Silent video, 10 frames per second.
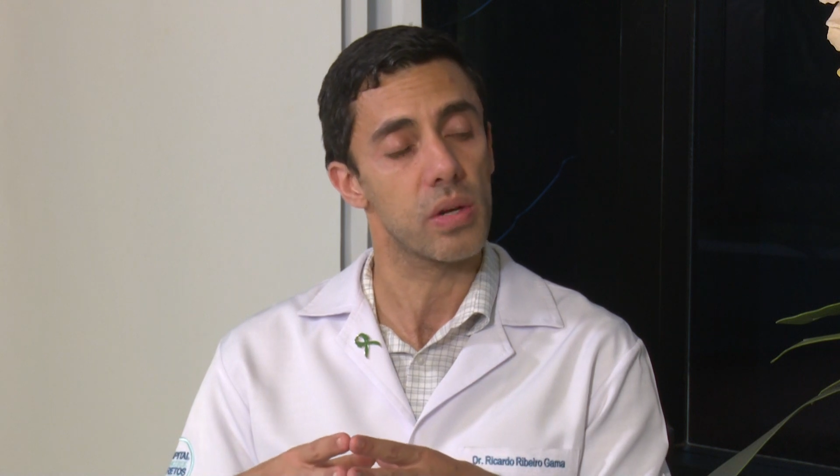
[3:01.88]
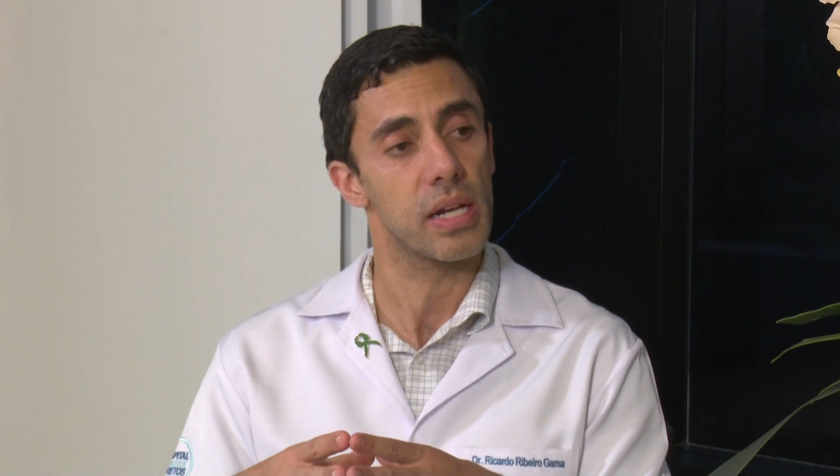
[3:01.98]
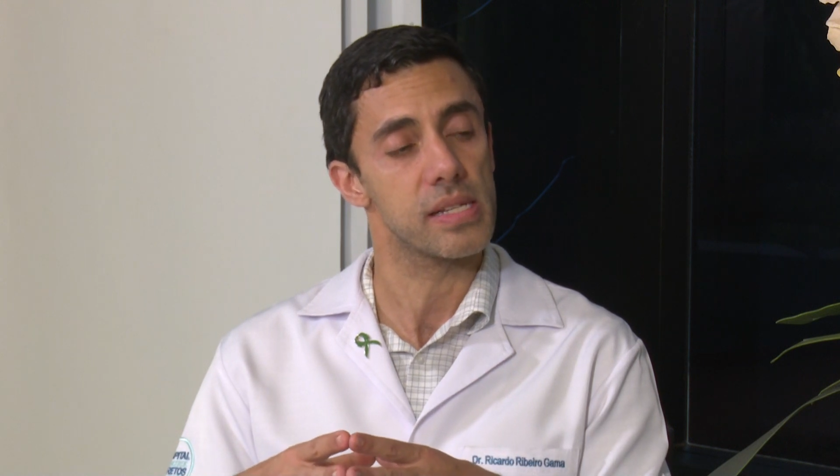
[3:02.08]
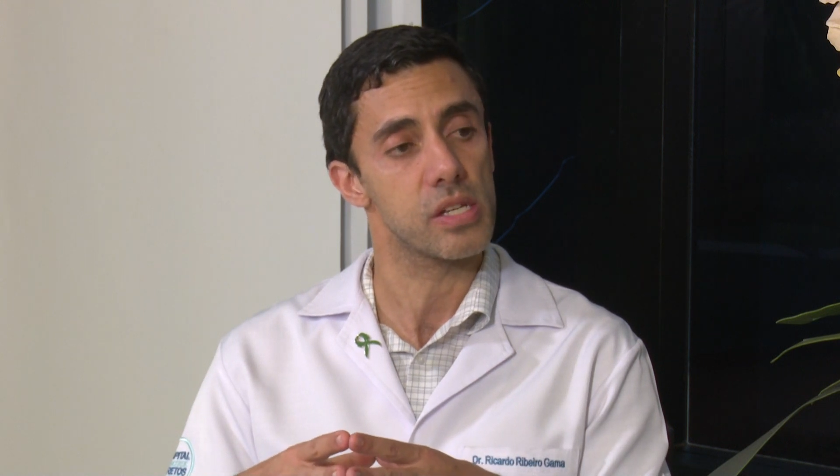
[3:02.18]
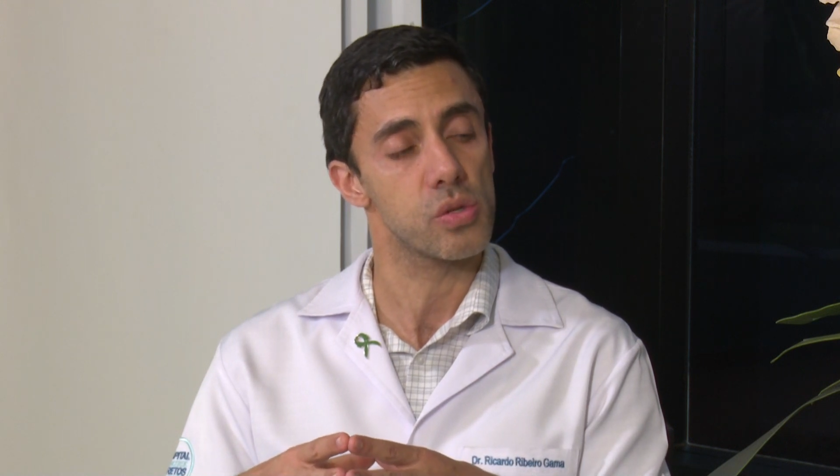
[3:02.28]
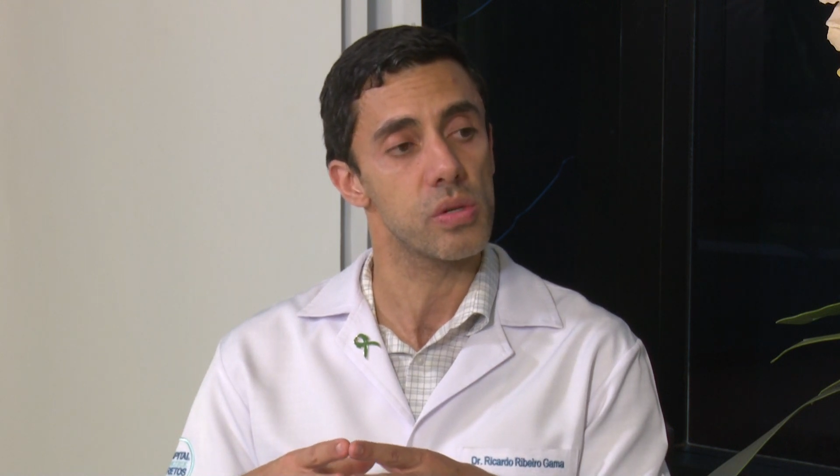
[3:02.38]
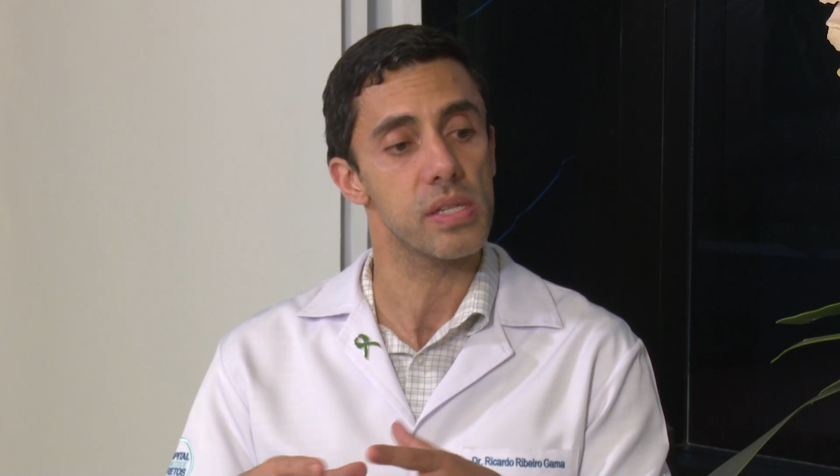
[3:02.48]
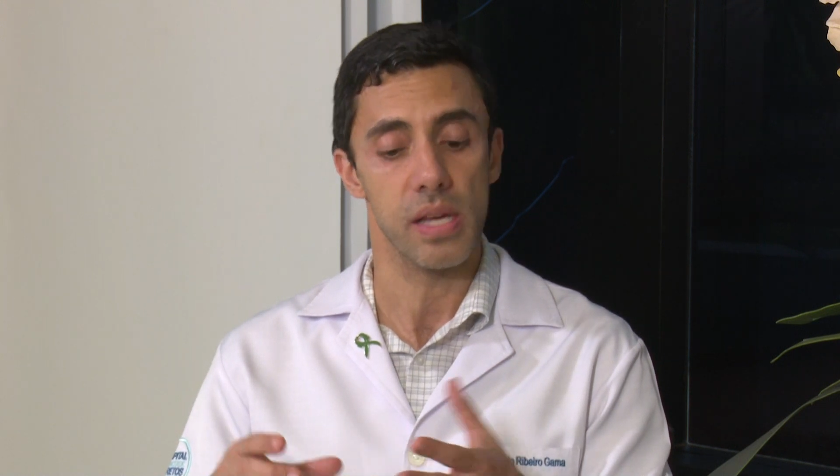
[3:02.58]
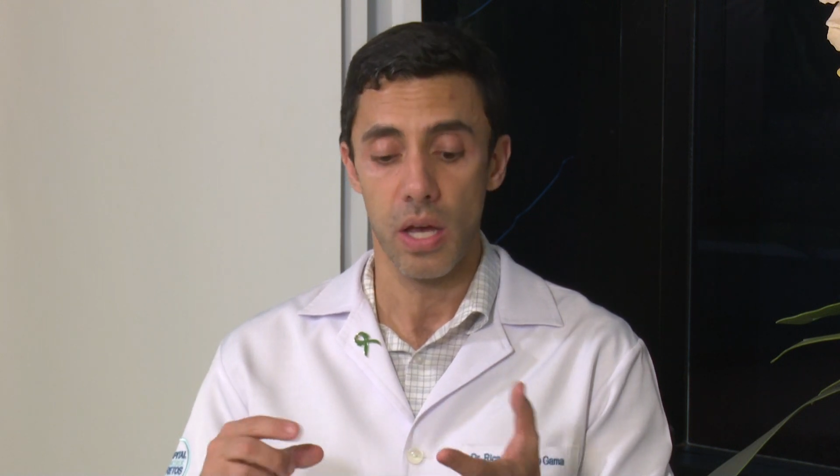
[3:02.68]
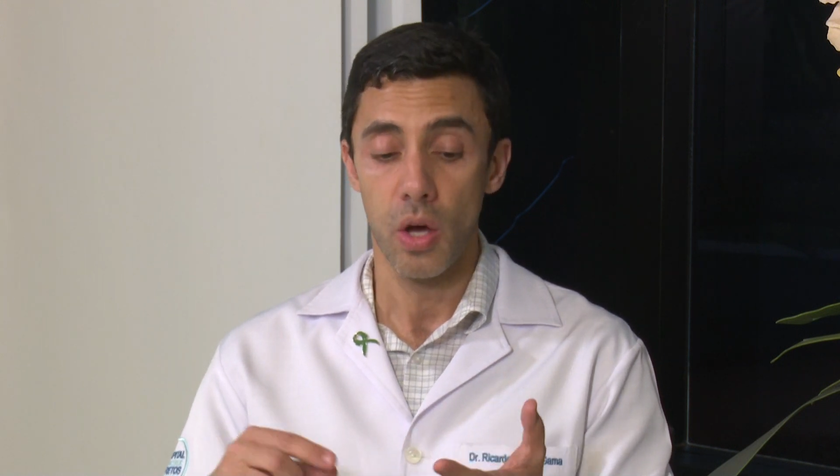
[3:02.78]

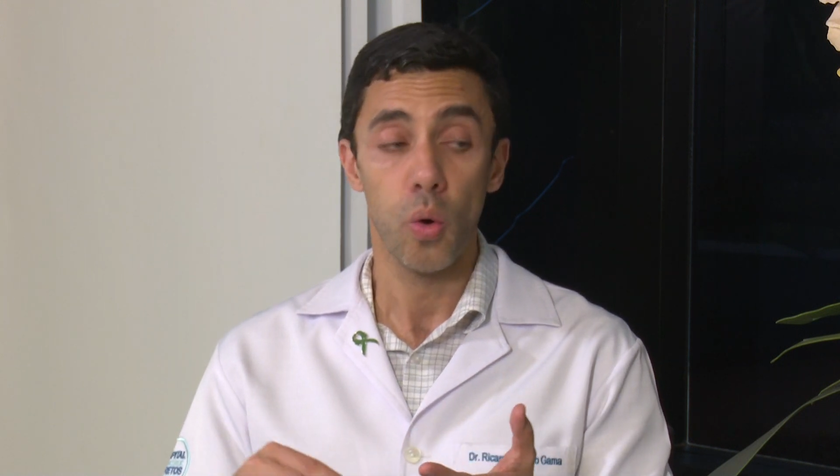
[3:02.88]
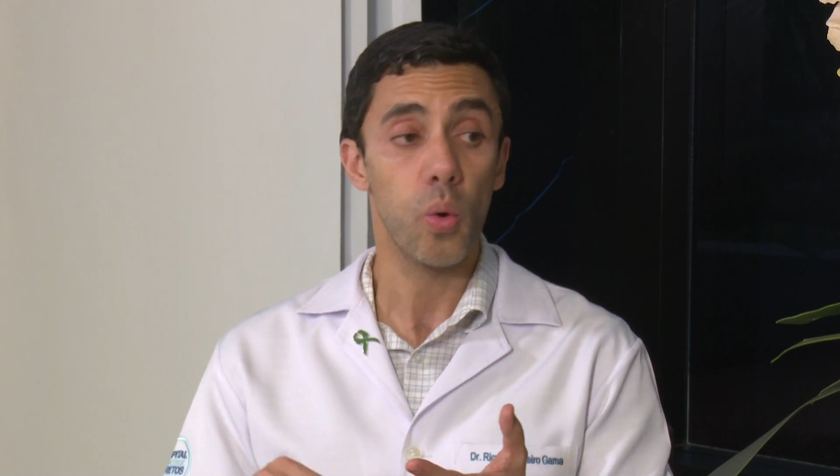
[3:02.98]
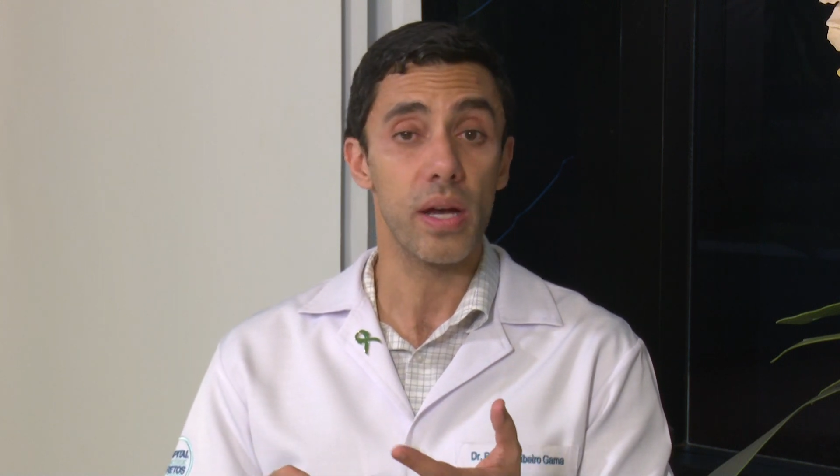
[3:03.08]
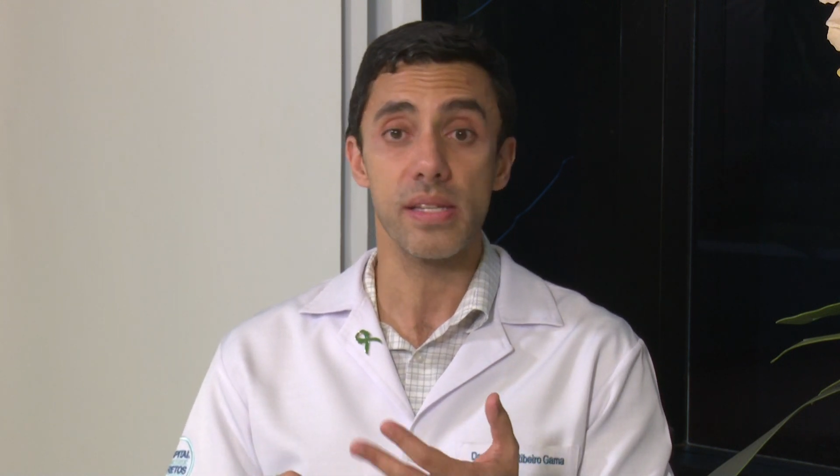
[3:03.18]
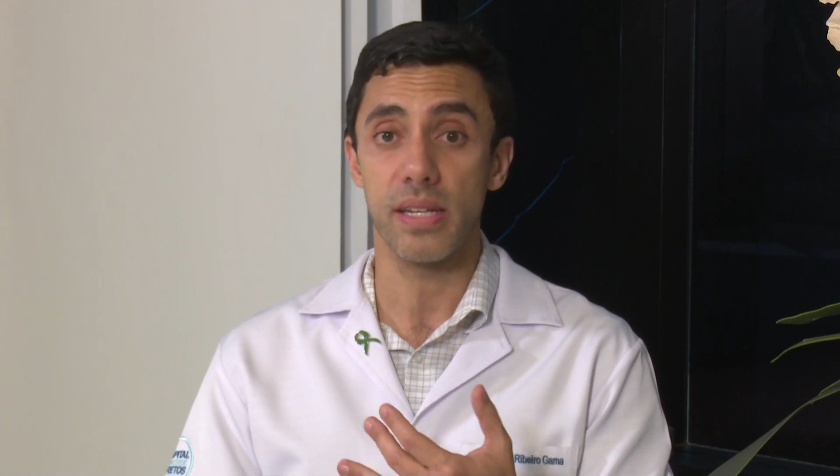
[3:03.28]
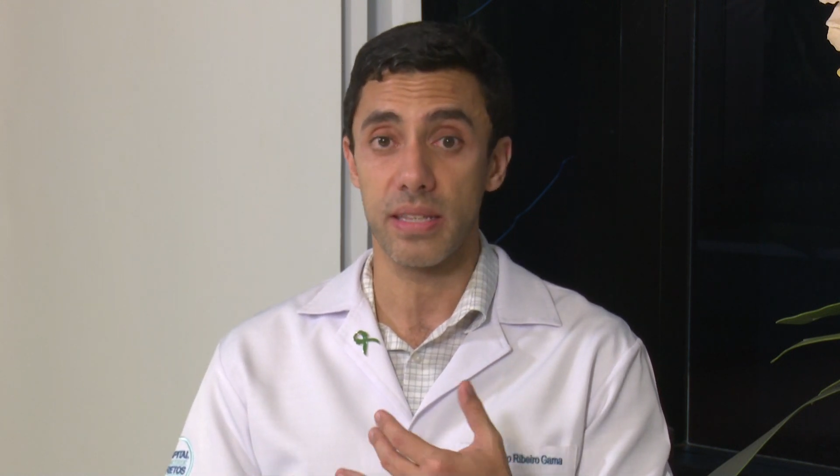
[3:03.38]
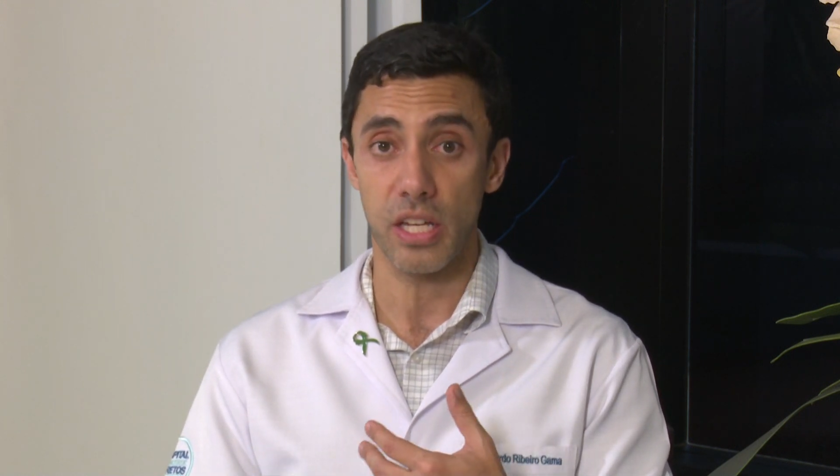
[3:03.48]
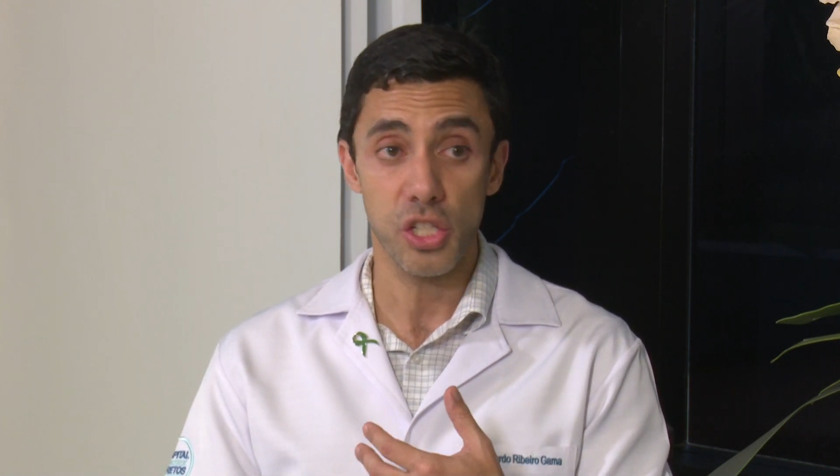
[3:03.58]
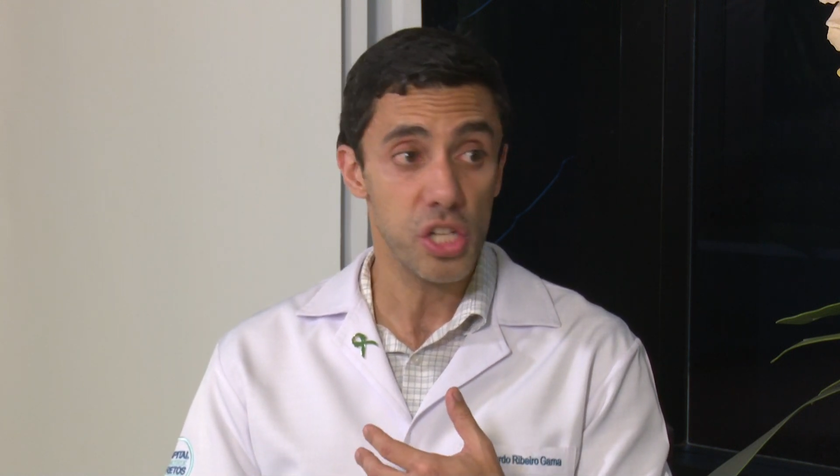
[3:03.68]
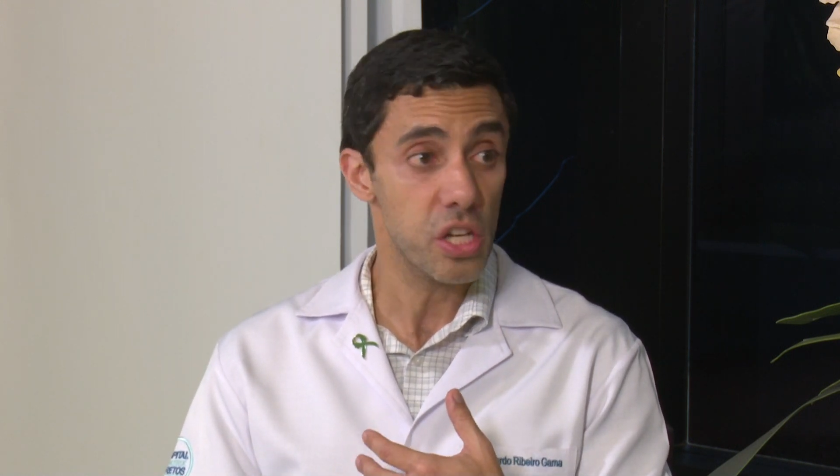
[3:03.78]
localizações, o câncer da
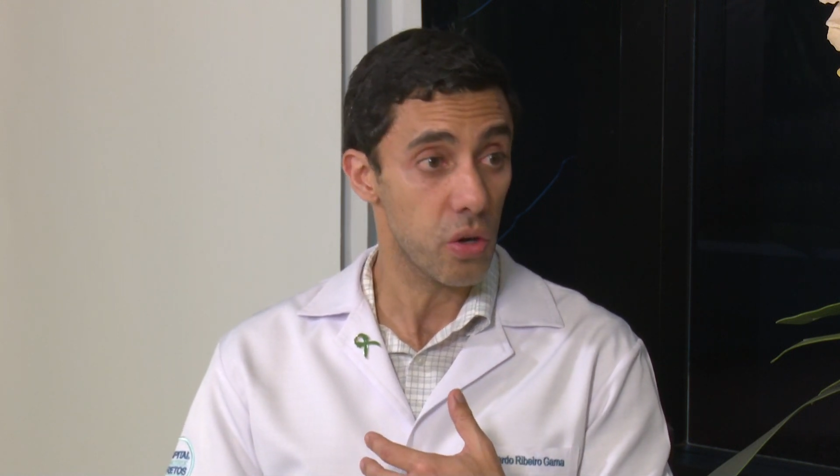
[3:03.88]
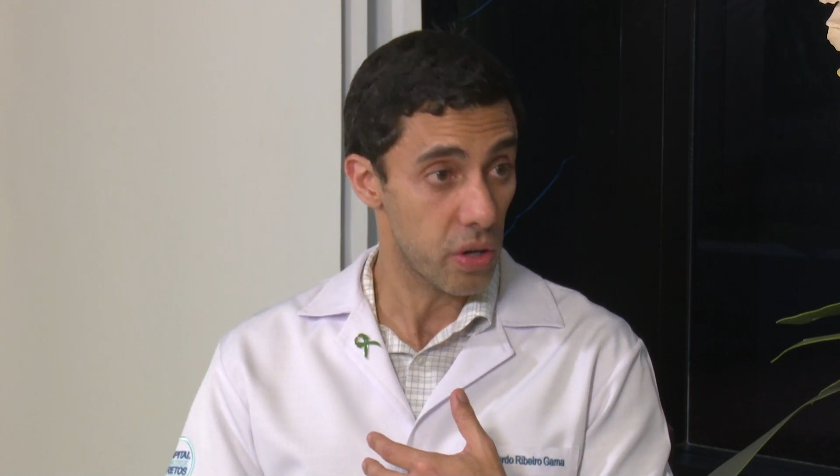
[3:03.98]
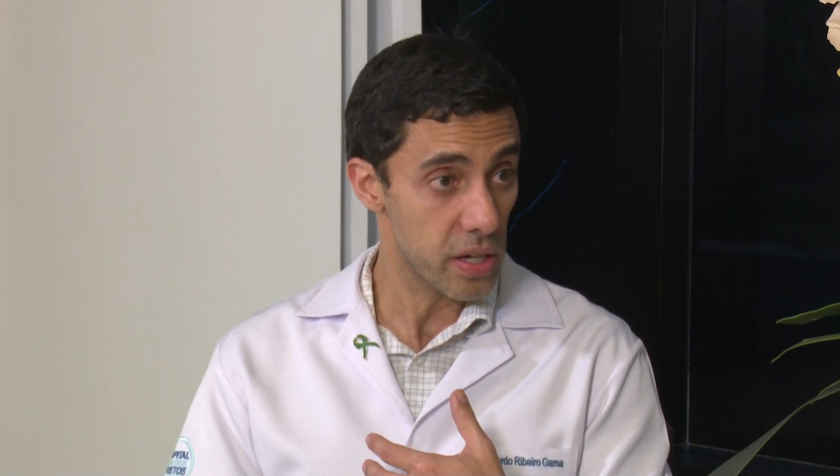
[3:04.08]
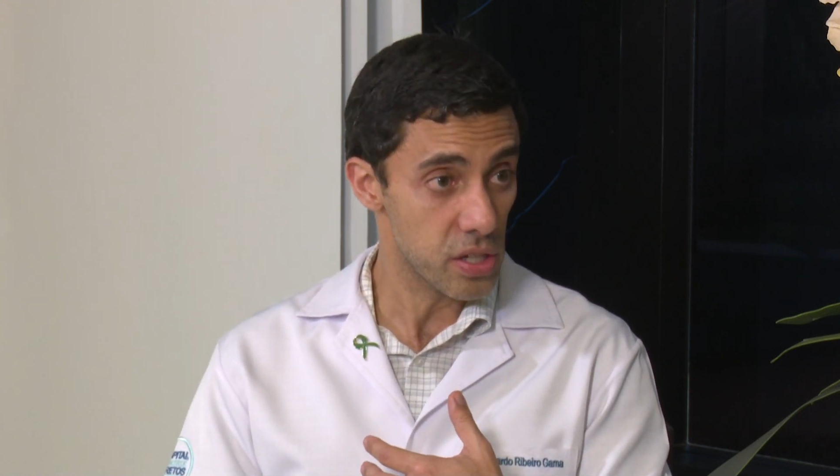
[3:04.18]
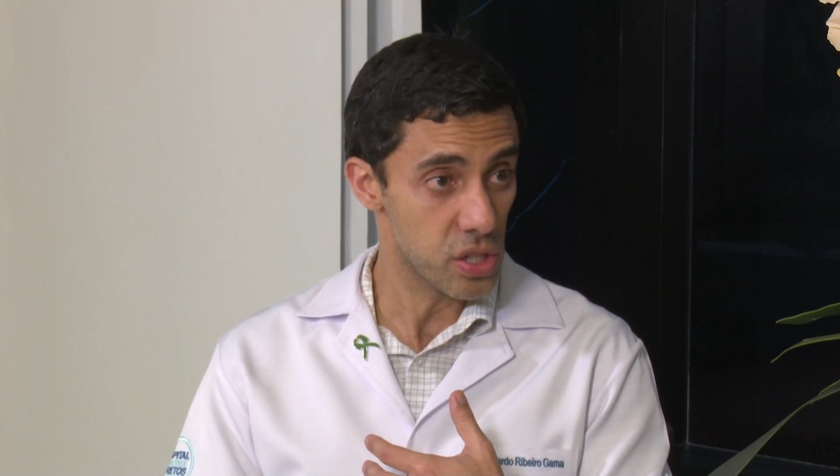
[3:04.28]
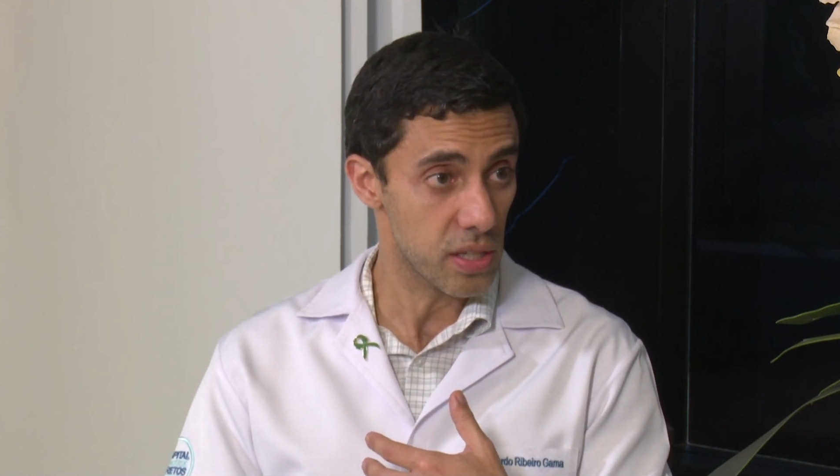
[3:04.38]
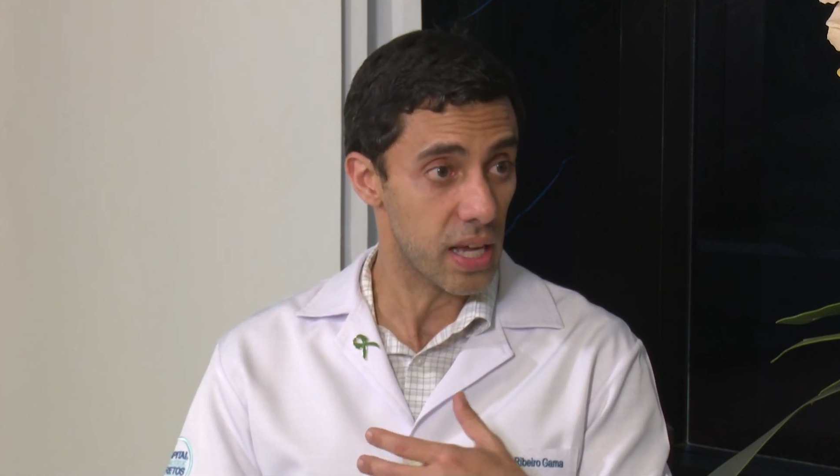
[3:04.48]
tireoide,